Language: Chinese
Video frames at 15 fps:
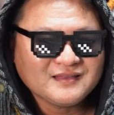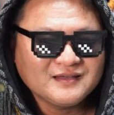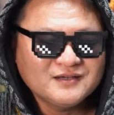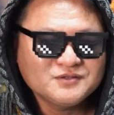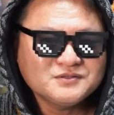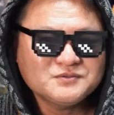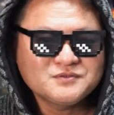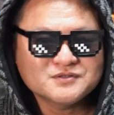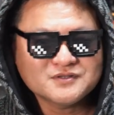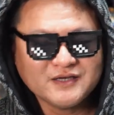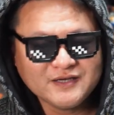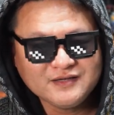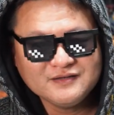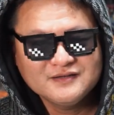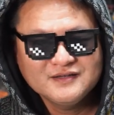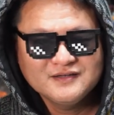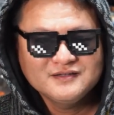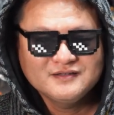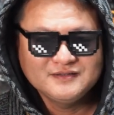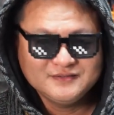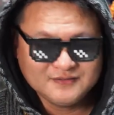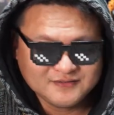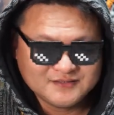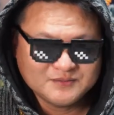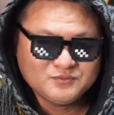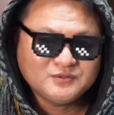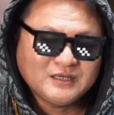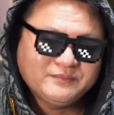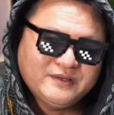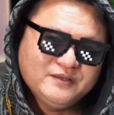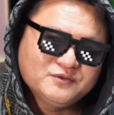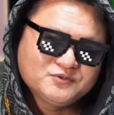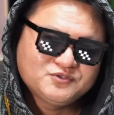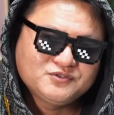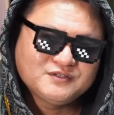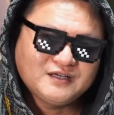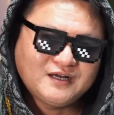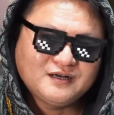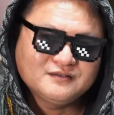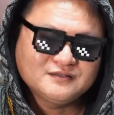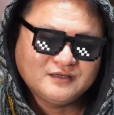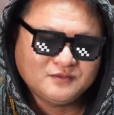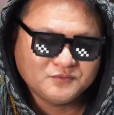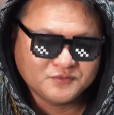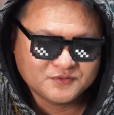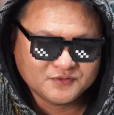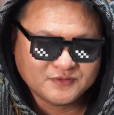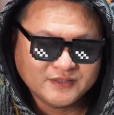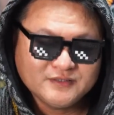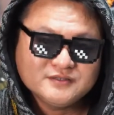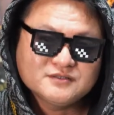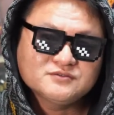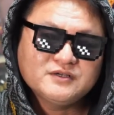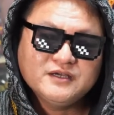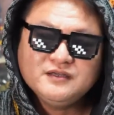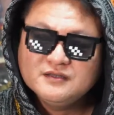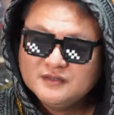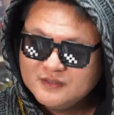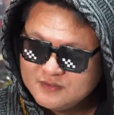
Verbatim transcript: 他就跟我说：“哎，你这个节目还蛮有趣的啊。”然后我就哎想说：“哎，